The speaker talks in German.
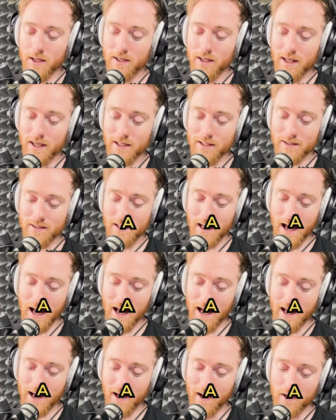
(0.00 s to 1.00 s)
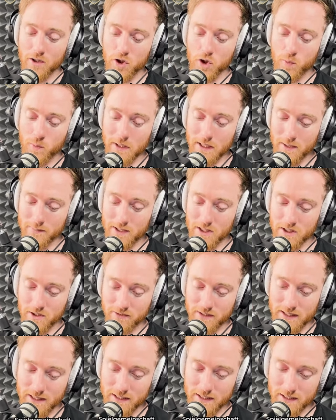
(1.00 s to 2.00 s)
kickten A.
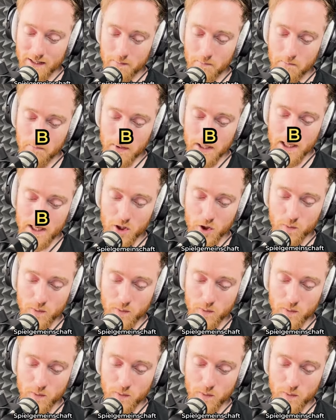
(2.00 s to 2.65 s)
Spielgemeinschaft Lände, B.